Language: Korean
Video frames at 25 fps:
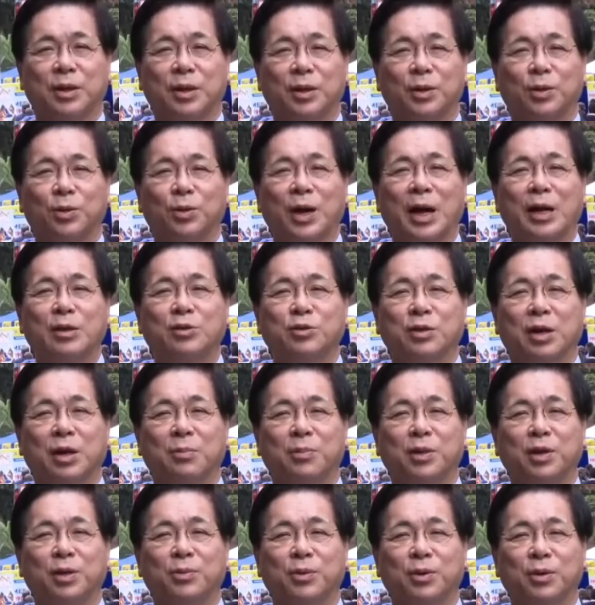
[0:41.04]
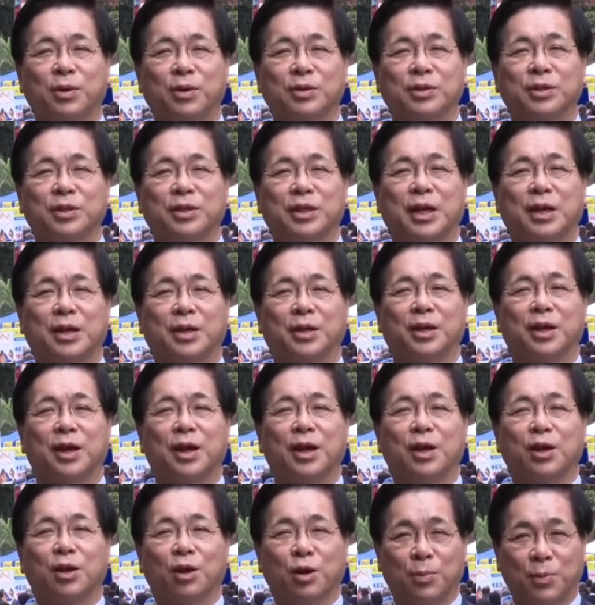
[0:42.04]
또 한 주간 믿음으로 승리하는
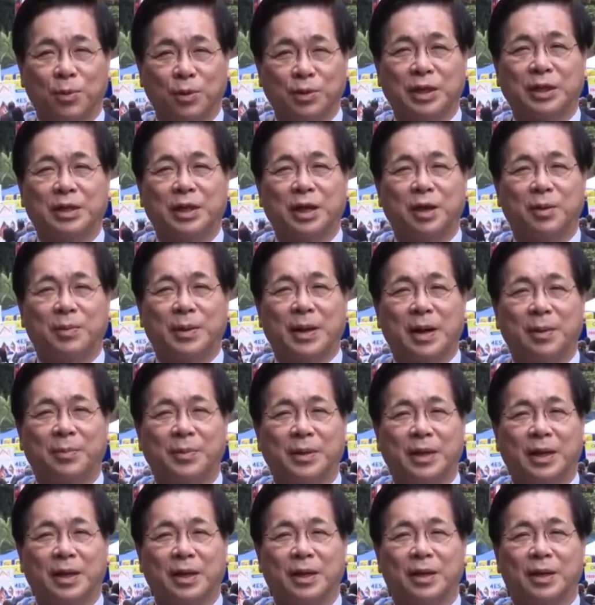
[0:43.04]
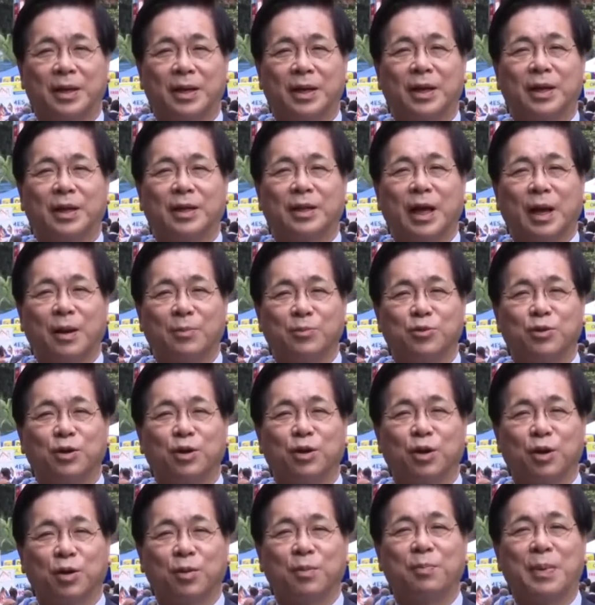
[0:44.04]
여러분 모두 되길 바랍니다. 다음
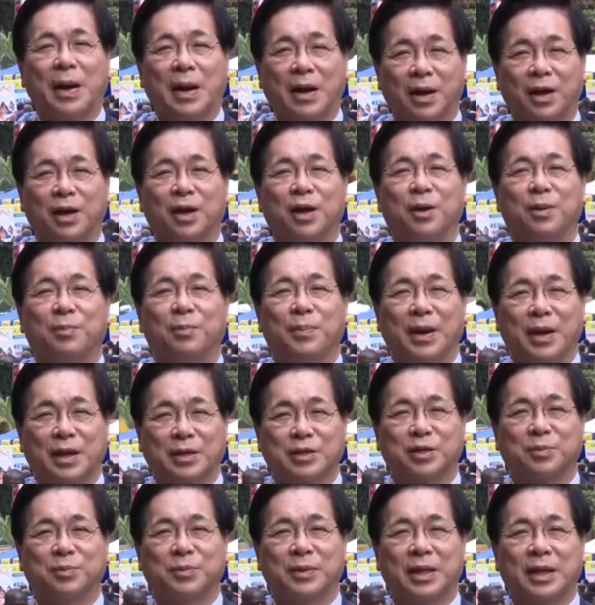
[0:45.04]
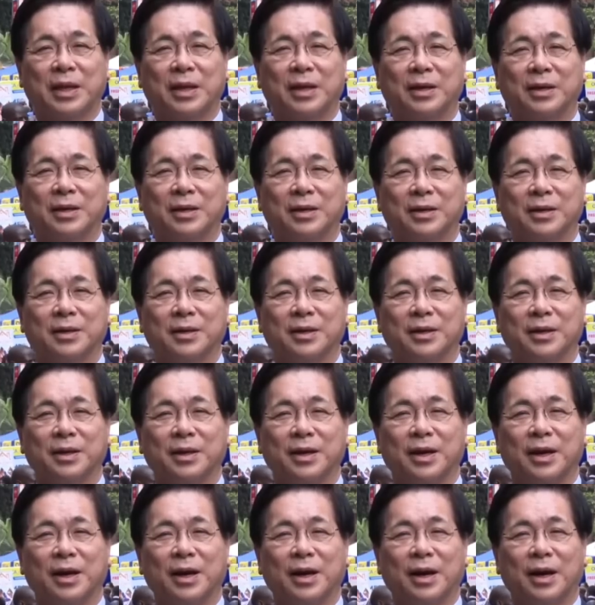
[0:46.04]
주에 여러분 반가이 뵙겠습니다.
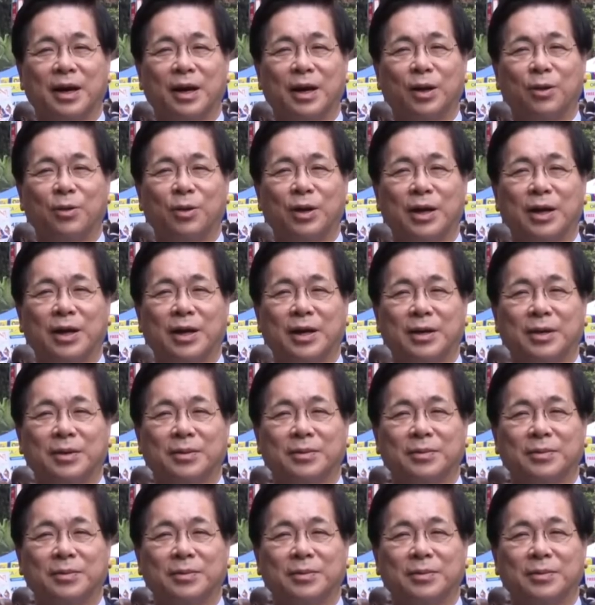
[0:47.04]
할렐루야.